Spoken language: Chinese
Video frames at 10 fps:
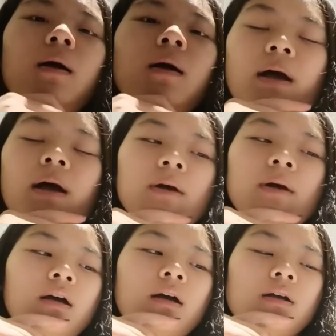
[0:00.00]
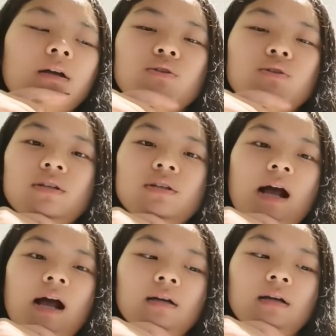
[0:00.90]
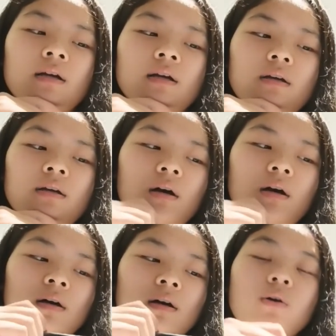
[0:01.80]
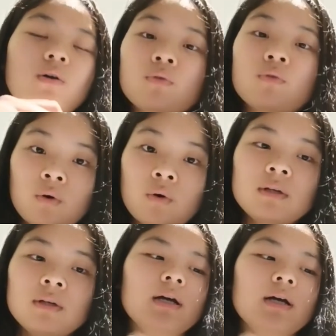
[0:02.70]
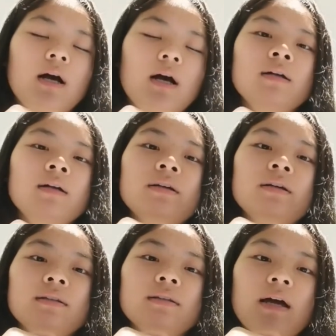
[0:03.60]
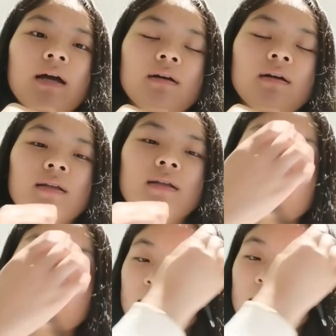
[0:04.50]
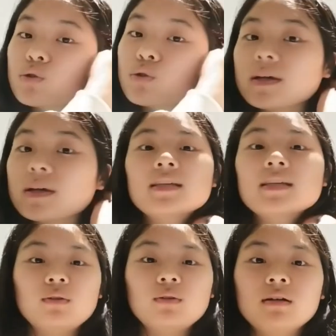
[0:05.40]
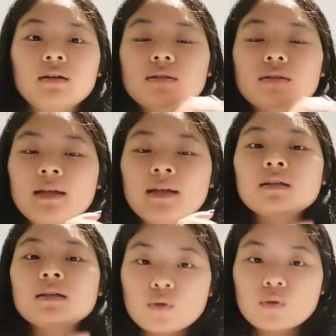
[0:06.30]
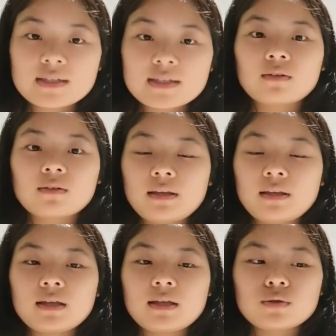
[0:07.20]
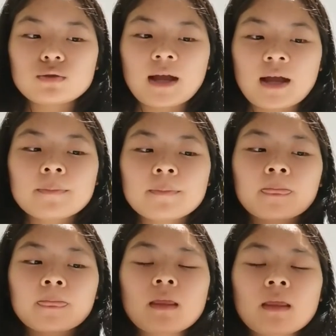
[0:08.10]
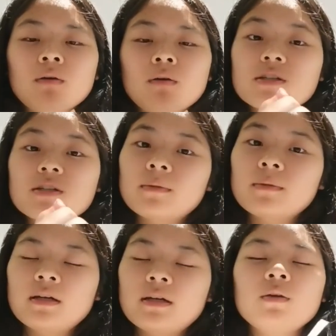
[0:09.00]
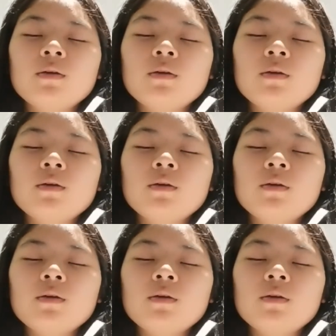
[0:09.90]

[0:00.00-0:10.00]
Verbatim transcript: 妈妈就让呃孔融和他的他们家最小的年龄最小的弟弟去拿。为什么呢？因